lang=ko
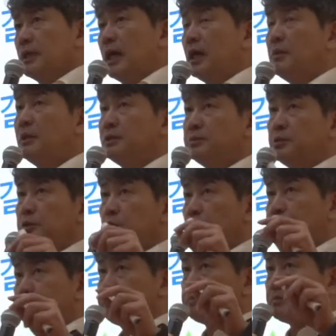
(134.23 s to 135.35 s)
아까 말씀드린
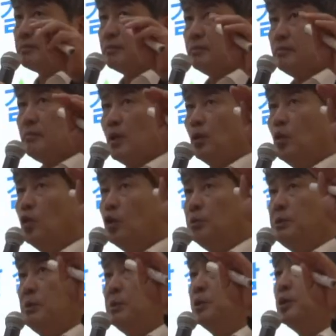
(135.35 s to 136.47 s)
것처럼 공급
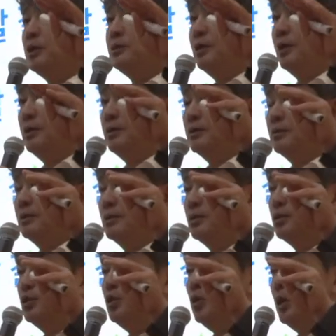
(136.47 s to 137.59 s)
일변도에서
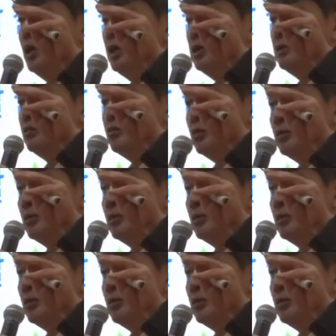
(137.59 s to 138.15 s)
수요 관리